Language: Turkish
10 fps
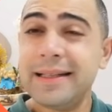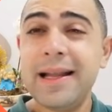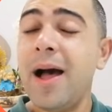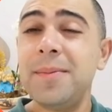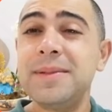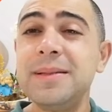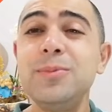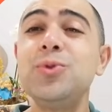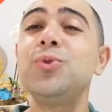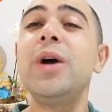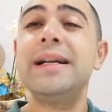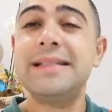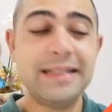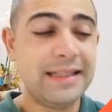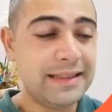ne yaptım? Şunu
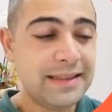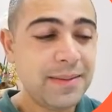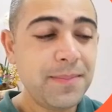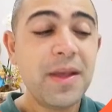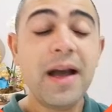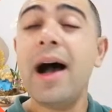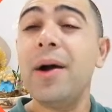hatırladım.